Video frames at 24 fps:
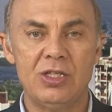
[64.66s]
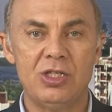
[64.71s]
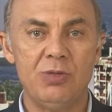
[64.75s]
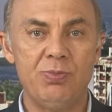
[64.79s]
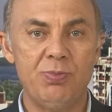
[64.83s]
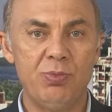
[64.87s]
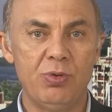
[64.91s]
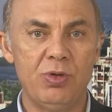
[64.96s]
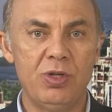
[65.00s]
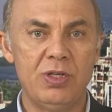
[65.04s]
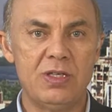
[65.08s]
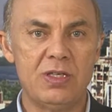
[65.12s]
de
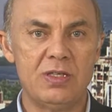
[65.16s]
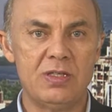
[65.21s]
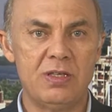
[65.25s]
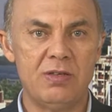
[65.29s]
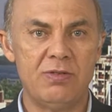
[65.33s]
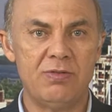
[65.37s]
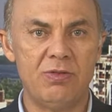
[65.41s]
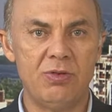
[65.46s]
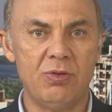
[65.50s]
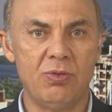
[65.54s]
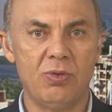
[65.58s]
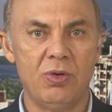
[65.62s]
Polícia
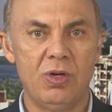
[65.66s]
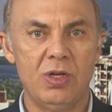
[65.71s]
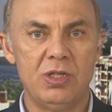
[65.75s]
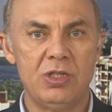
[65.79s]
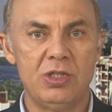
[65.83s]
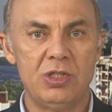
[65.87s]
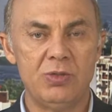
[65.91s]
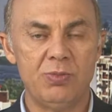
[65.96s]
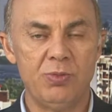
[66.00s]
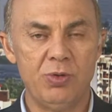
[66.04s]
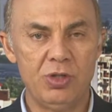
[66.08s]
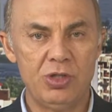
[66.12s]
Civil
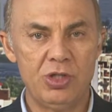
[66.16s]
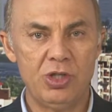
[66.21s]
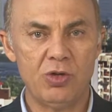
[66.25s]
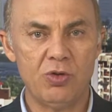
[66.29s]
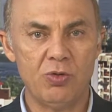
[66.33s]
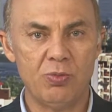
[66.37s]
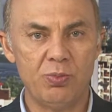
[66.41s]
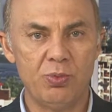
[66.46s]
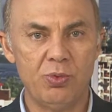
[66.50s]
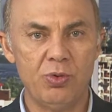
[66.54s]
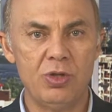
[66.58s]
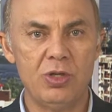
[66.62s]
de
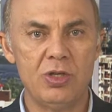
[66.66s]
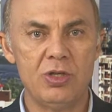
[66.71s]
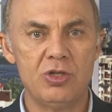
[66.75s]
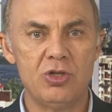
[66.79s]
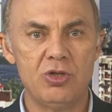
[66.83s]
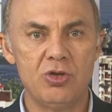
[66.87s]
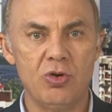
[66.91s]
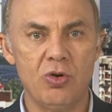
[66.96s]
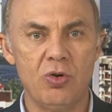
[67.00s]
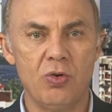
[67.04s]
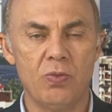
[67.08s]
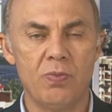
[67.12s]
Buriticupu
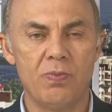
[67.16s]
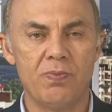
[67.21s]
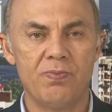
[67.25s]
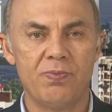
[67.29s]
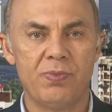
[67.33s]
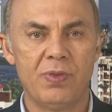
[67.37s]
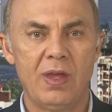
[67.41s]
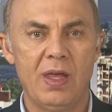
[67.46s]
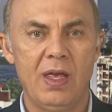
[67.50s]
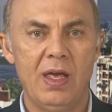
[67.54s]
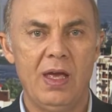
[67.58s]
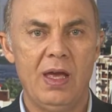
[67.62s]
iniciou
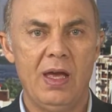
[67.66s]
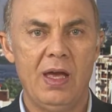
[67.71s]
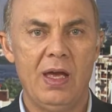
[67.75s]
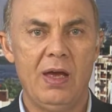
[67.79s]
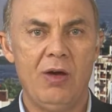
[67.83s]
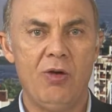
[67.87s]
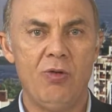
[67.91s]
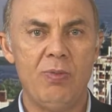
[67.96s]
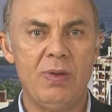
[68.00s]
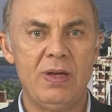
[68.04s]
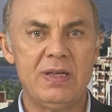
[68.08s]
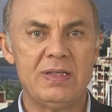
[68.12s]

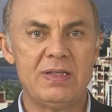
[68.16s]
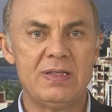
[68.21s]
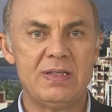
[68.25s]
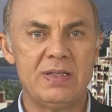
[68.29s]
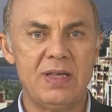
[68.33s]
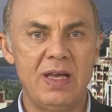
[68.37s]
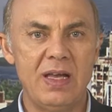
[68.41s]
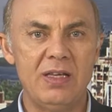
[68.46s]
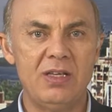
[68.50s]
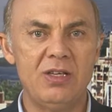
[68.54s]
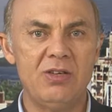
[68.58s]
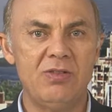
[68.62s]
é uma
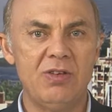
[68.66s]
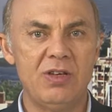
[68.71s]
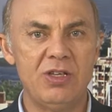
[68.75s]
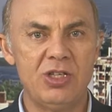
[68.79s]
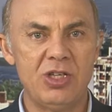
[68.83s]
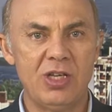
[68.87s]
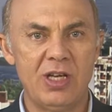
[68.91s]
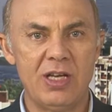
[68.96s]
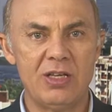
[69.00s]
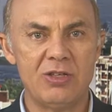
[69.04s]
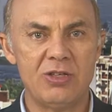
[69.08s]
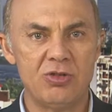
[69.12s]
série de
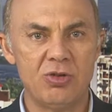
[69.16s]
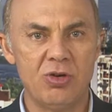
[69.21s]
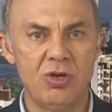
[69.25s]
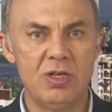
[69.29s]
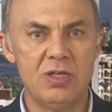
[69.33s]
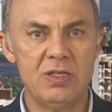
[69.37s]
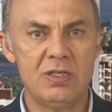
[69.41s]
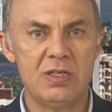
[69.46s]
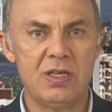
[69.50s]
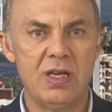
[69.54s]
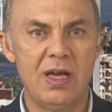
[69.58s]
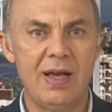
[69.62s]

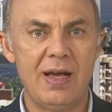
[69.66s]
investigações que